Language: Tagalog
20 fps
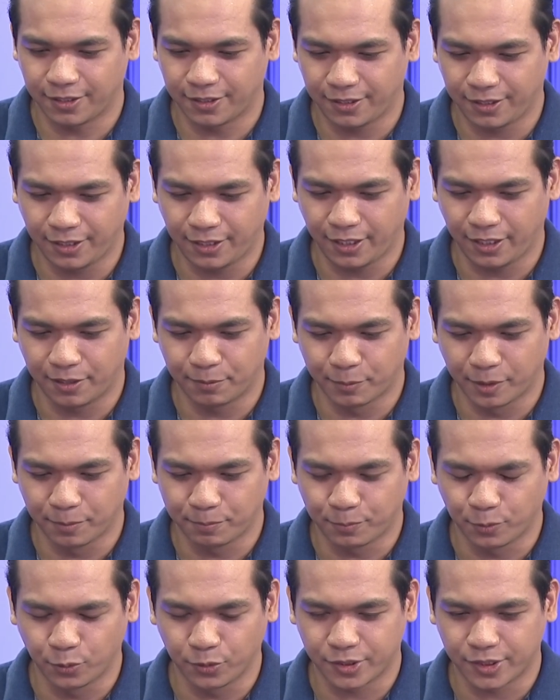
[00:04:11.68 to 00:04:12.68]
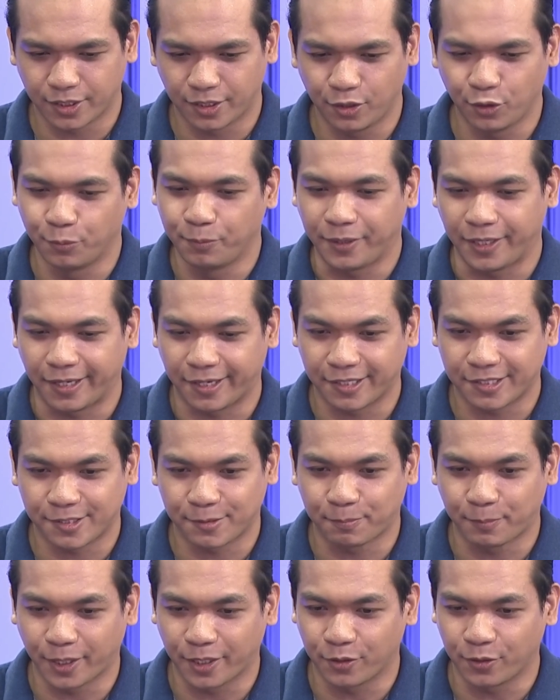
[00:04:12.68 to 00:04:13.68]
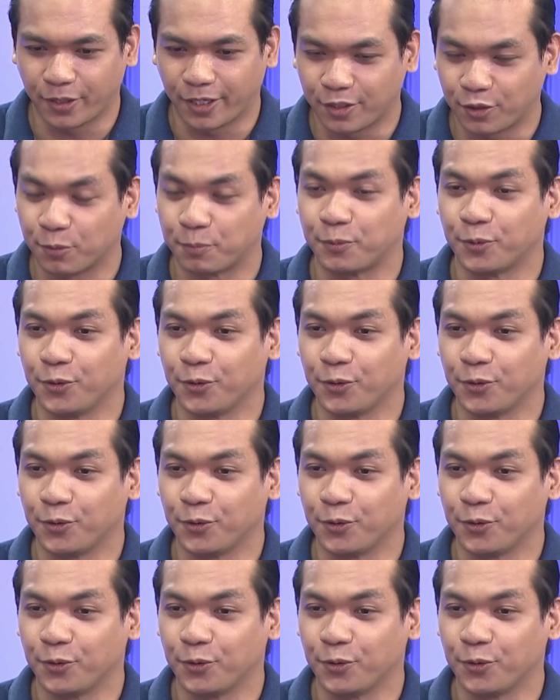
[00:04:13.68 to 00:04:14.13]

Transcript: hindi naman po sa lumihis, pero ito